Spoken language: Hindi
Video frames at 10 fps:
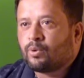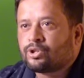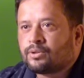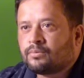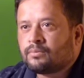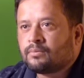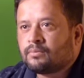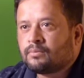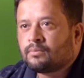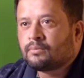सफ़ेद पोश
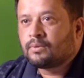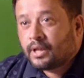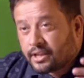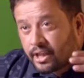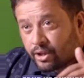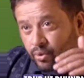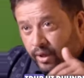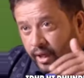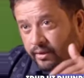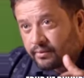
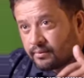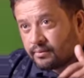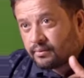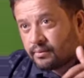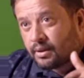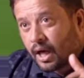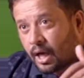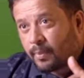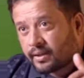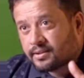इधर ही ढूंढना है
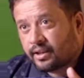हर